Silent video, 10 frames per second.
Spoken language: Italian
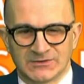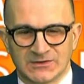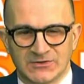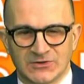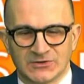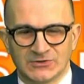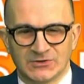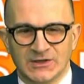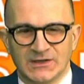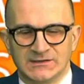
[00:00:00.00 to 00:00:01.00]
un
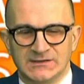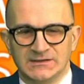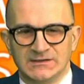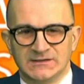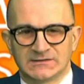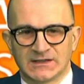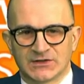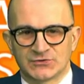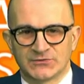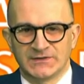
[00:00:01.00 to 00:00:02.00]
ricordo di
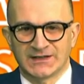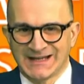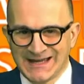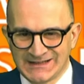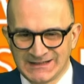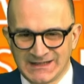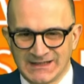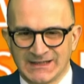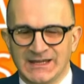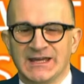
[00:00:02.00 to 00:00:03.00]
Sergio Ferrari
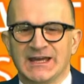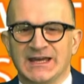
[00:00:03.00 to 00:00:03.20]
che